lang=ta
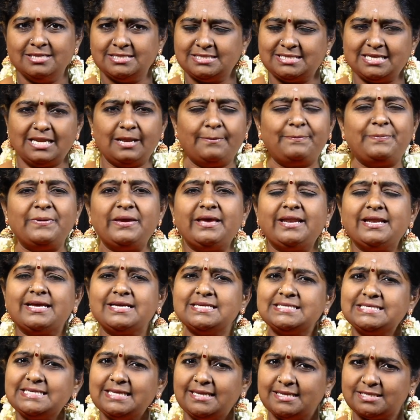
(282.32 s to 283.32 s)
சில
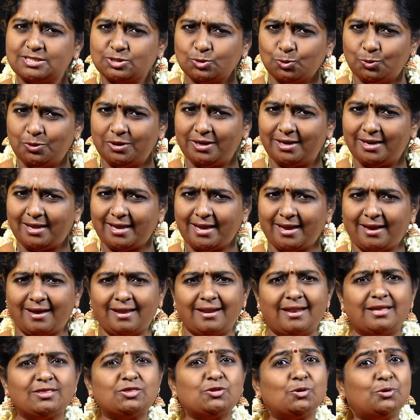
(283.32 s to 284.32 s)
பேருக்கு சில
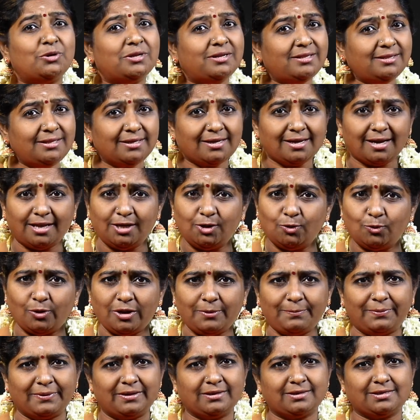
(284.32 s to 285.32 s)
சூழ்நிலையால் தொடர்ந்து கல்லூரி
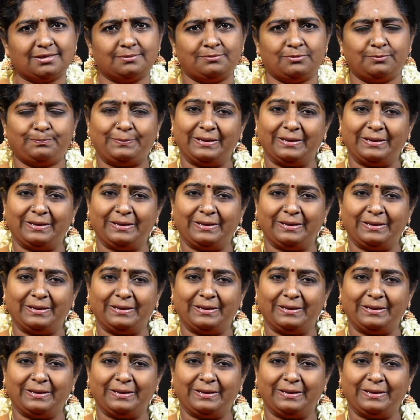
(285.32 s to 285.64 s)
படுக்க